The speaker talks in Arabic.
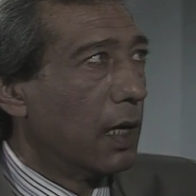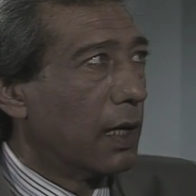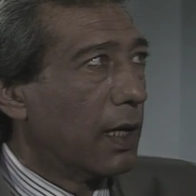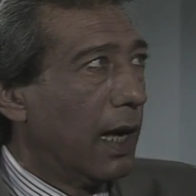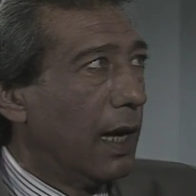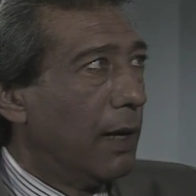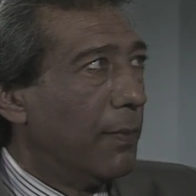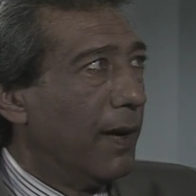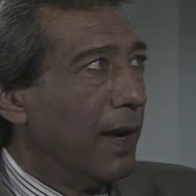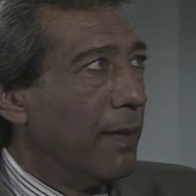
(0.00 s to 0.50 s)

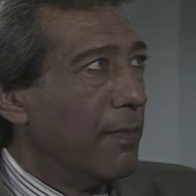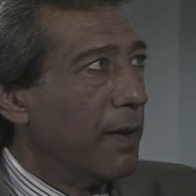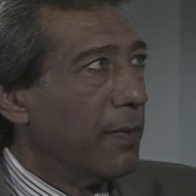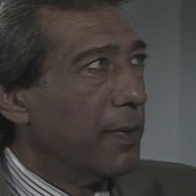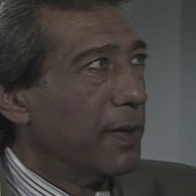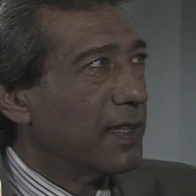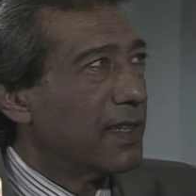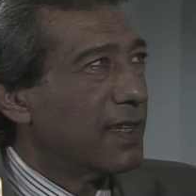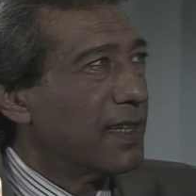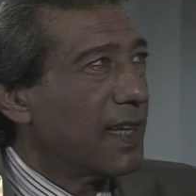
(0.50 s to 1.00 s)
الكلب لما
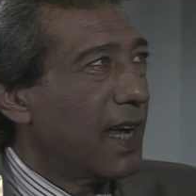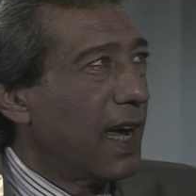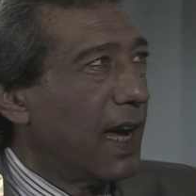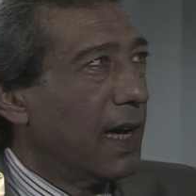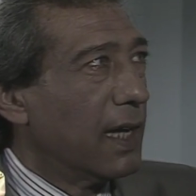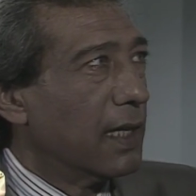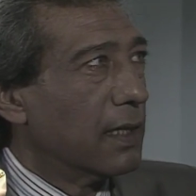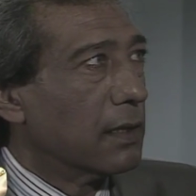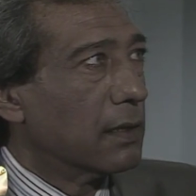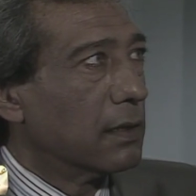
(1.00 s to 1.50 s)

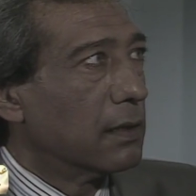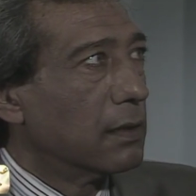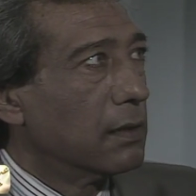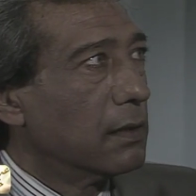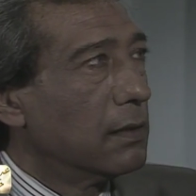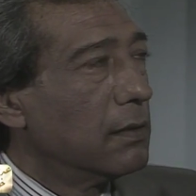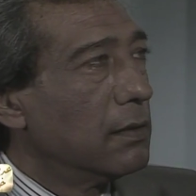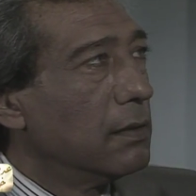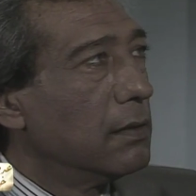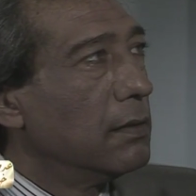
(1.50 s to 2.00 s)
بيتسعر
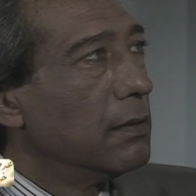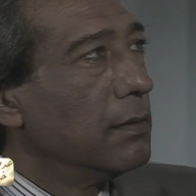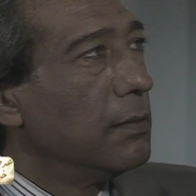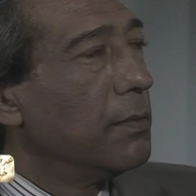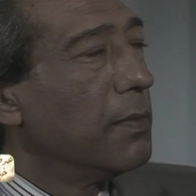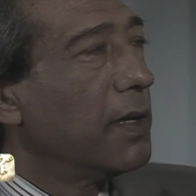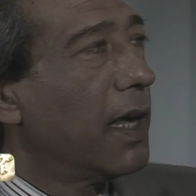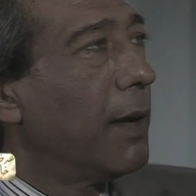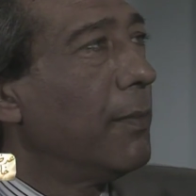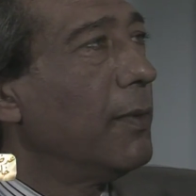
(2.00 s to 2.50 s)

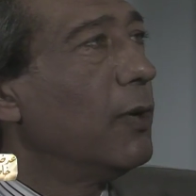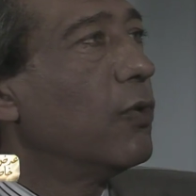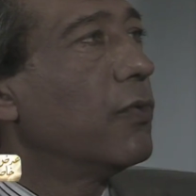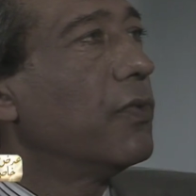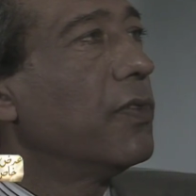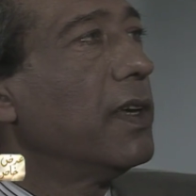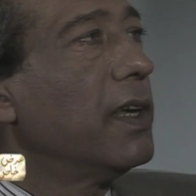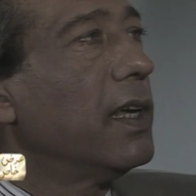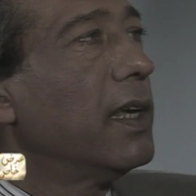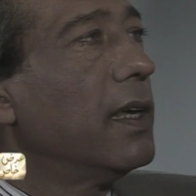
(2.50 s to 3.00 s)
بيعملوا
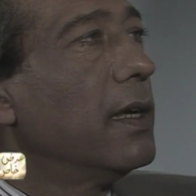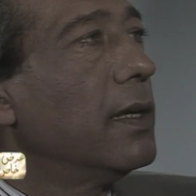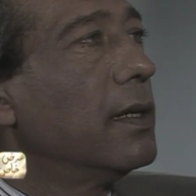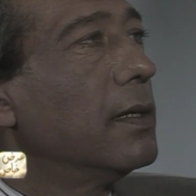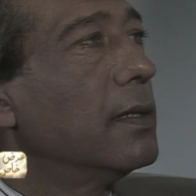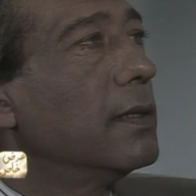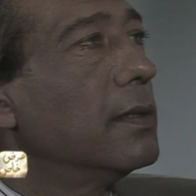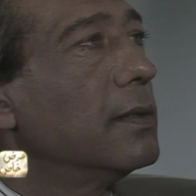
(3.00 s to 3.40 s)
فيه ايه